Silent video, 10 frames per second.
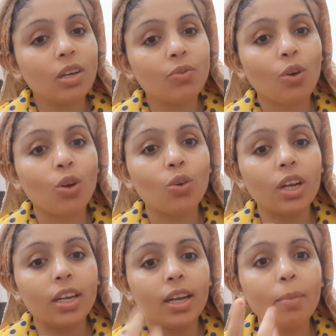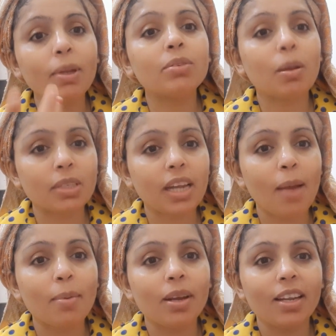फॉलो कर लेना मतलब
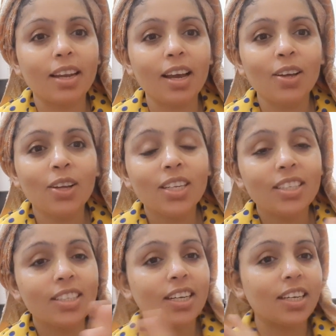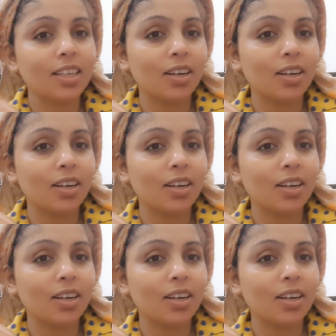सब्सक्राइब कर लेना जिससे कि